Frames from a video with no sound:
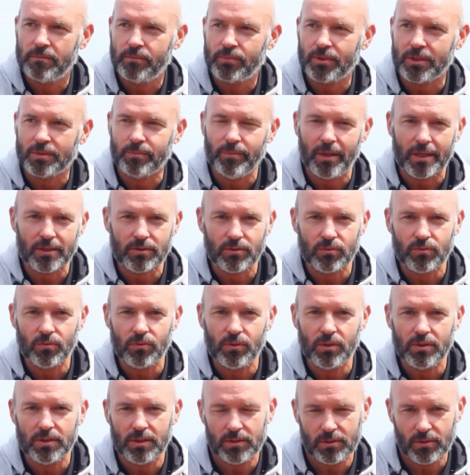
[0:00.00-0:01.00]
przez bardzo
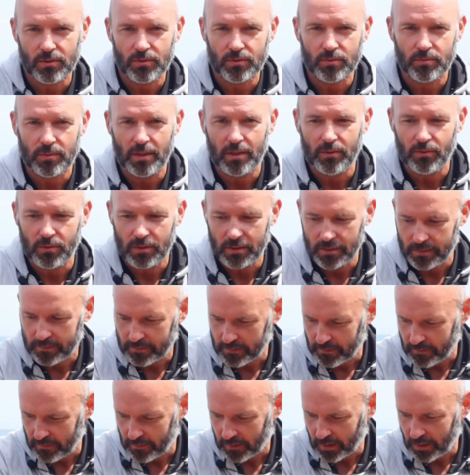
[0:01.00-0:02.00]
długo nie zrozumiały,
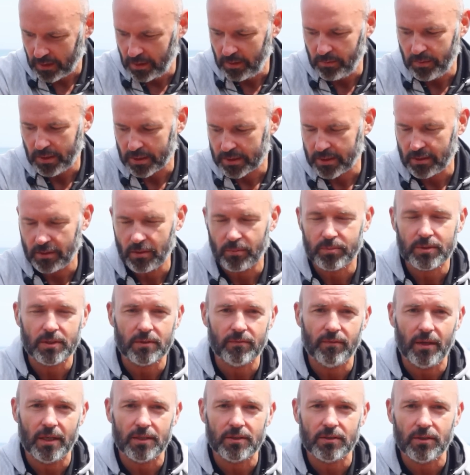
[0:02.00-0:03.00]
kim jest ten
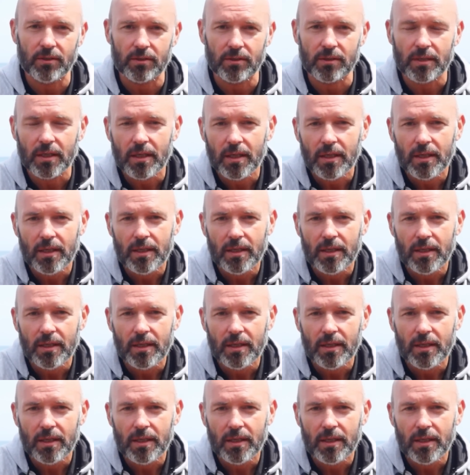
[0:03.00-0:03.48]
obserwator,